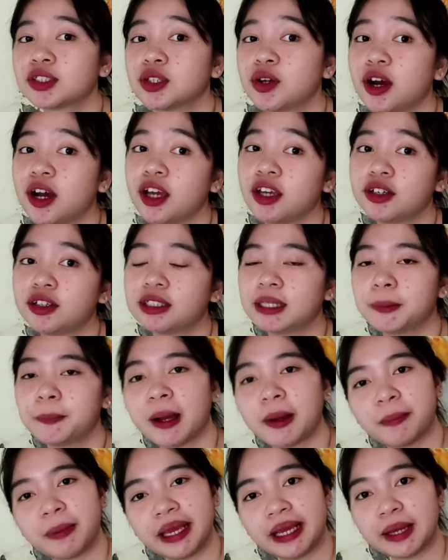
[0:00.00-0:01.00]
So, ayun,
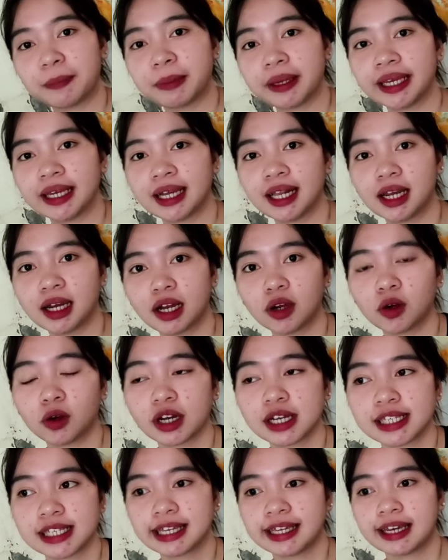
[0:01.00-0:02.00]
nagpapahinga-pahinga lang ako
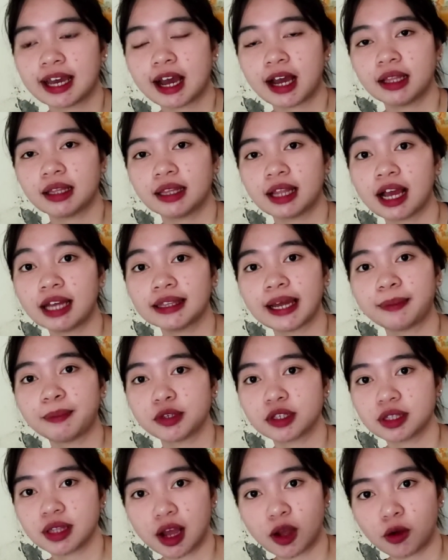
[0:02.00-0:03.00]
kasi
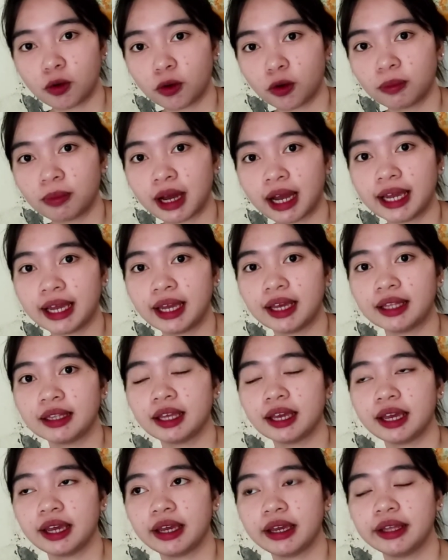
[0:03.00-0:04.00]
nakatapos na akong kumain.
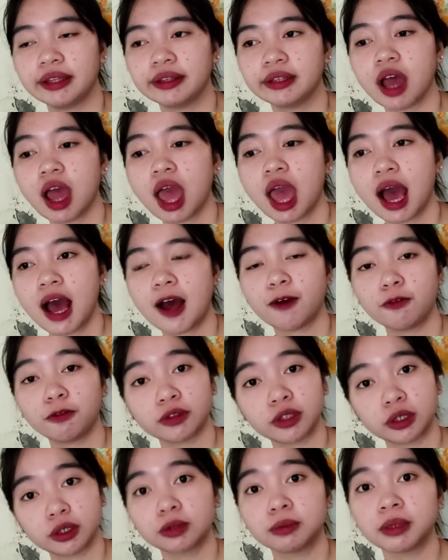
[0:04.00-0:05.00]
And
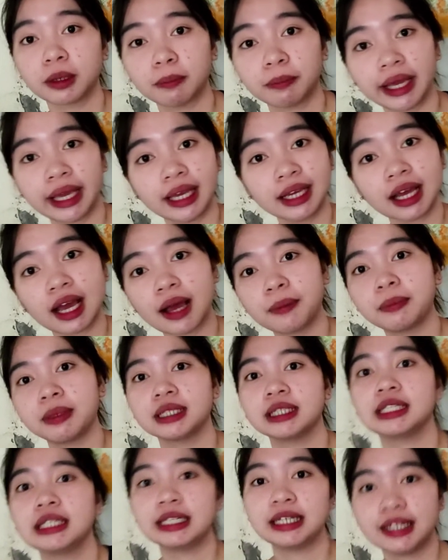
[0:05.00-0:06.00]
after ko magpahinga,
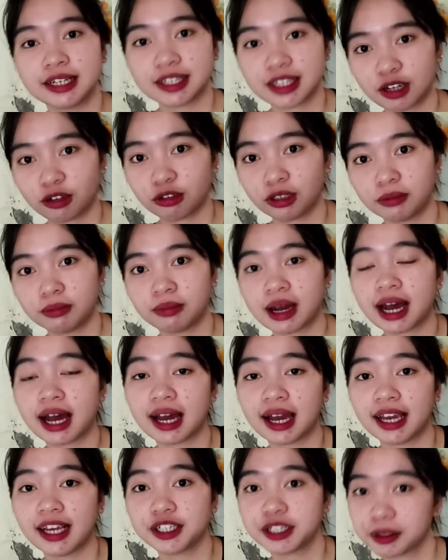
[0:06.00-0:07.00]
maglilinis ako ng
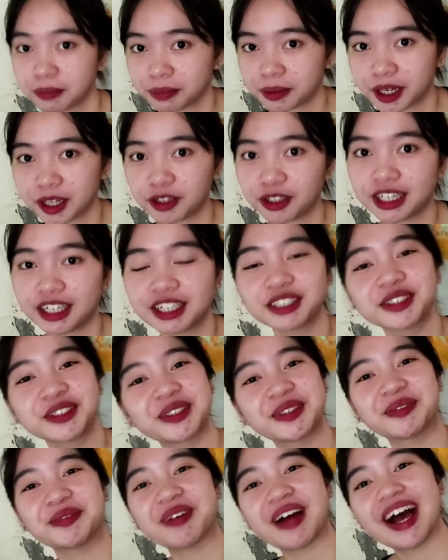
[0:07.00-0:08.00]
bahay. Siyempre, yung linis
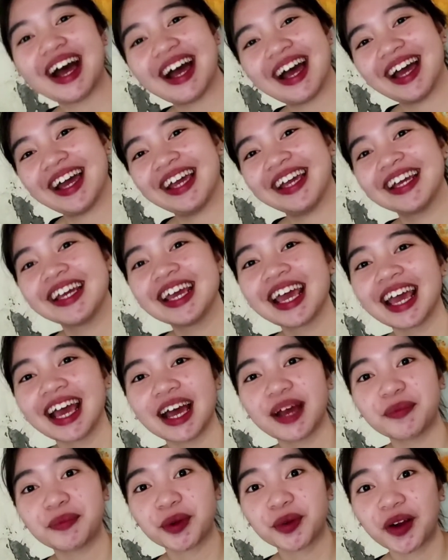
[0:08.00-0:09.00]
ko ng bahay,
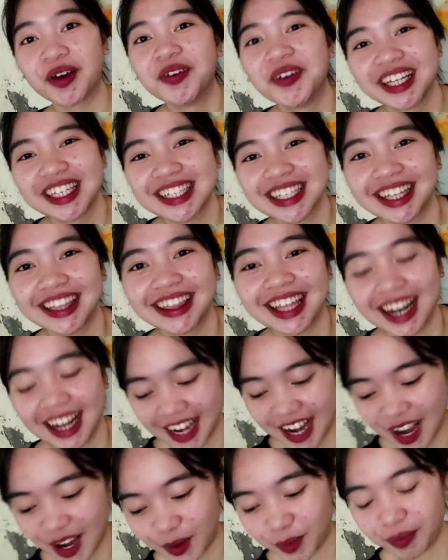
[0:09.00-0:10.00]
magwawalis lang
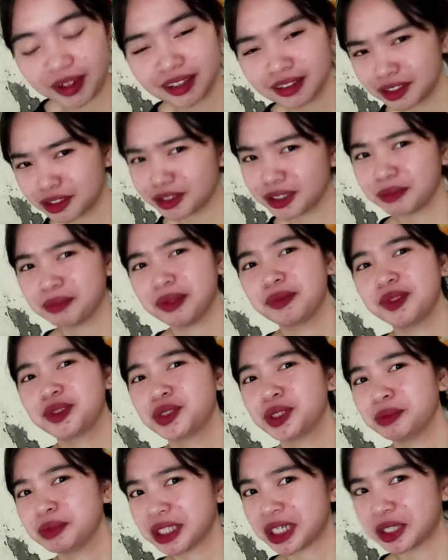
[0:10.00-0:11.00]
talaga ako. Pero hindi ko
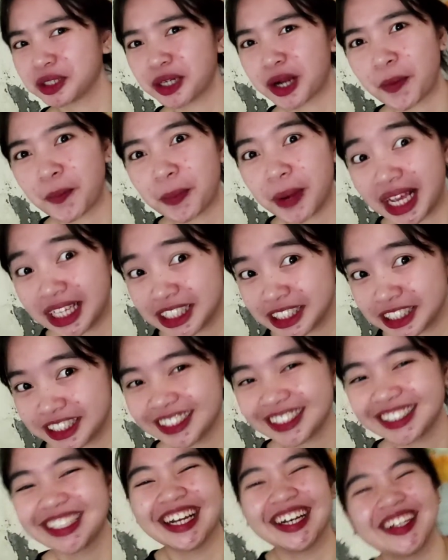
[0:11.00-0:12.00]
nabibidyon, masyado na ang plastic.
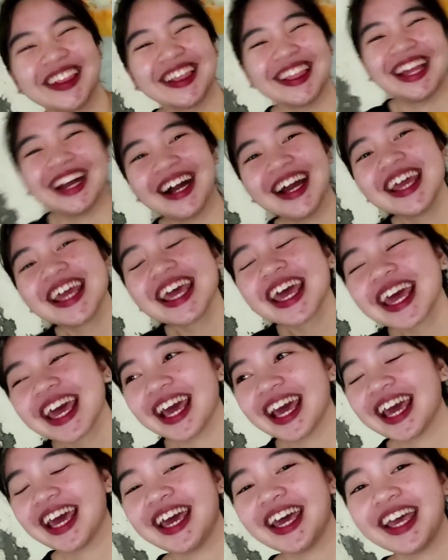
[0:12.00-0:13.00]
Charot lang.
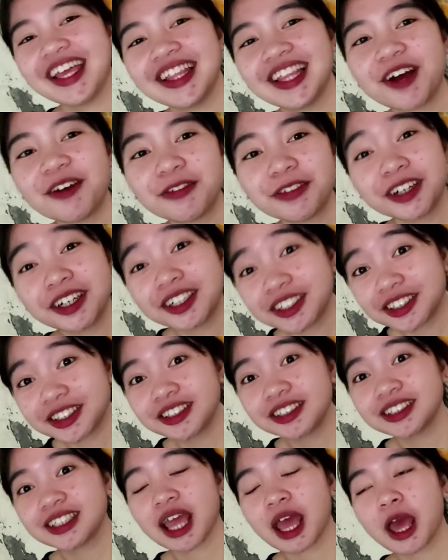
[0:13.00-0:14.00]
And after
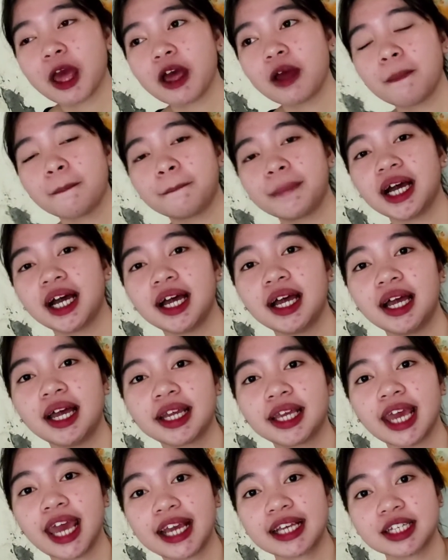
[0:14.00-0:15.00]
nun,
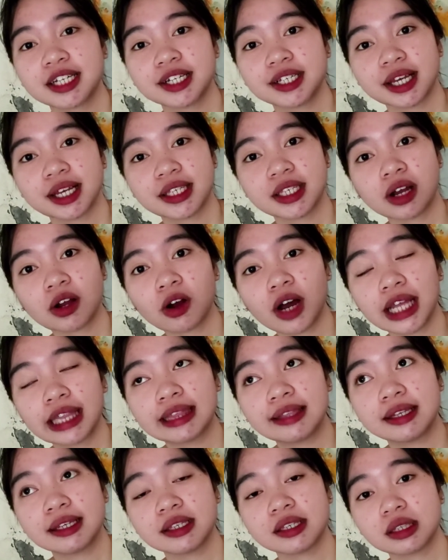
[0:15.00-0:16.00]
mag-exercise ako at
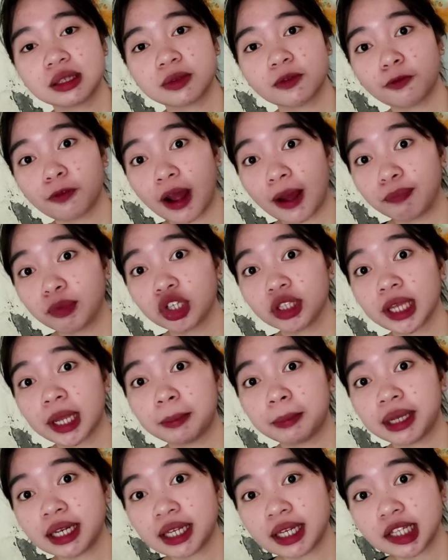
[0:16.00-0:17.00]
least 5 to
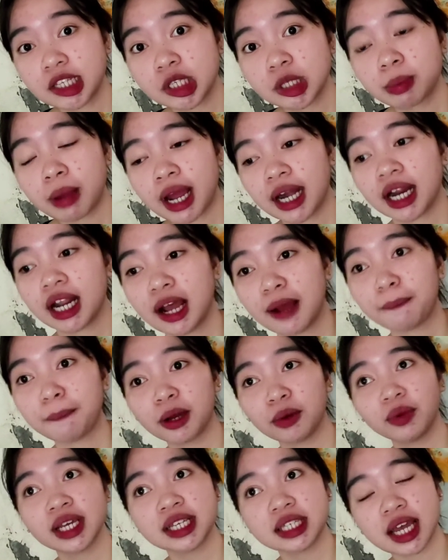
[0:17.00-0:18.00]
10 minutes para lang
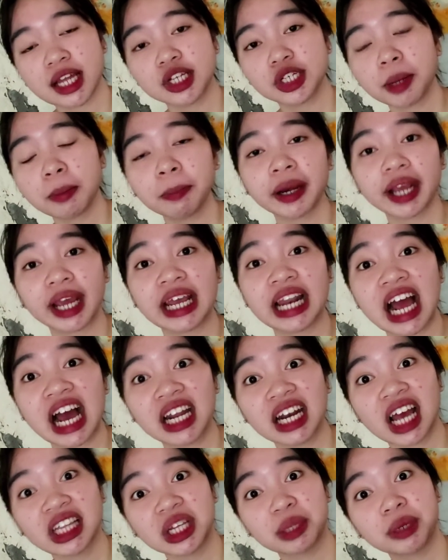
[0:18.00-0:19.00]
pawisan. Siyempre,
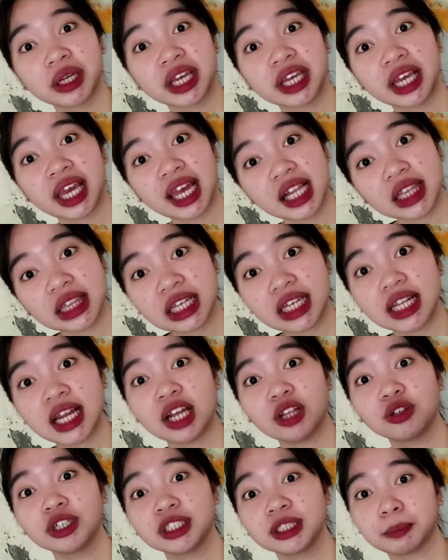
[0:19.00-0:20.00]
kailangan natin maging healthy,
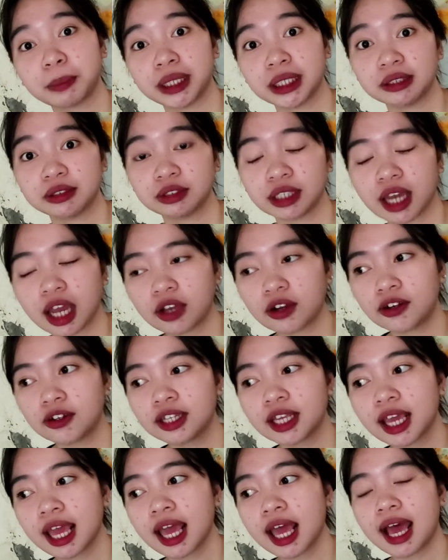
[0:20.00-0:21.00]
lalo na sa panahon
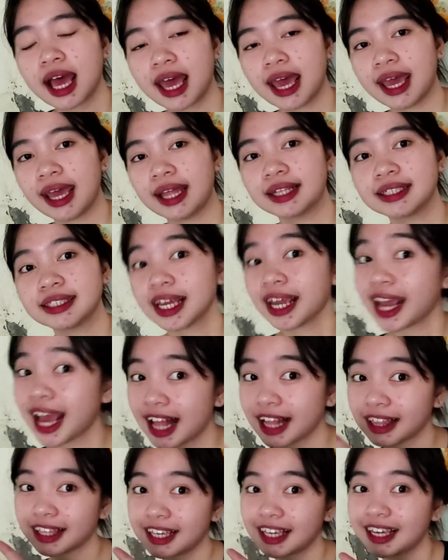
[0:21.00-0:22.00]
ngayon. And stay
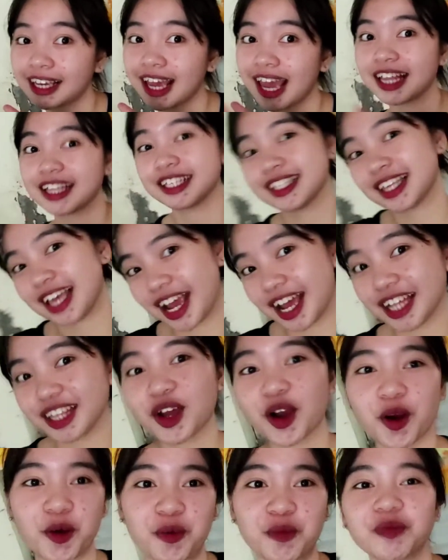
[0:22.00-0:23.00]
healthy and stay
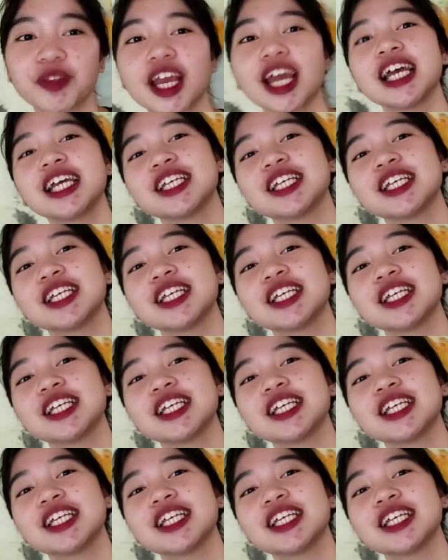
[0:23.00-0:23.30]
at home.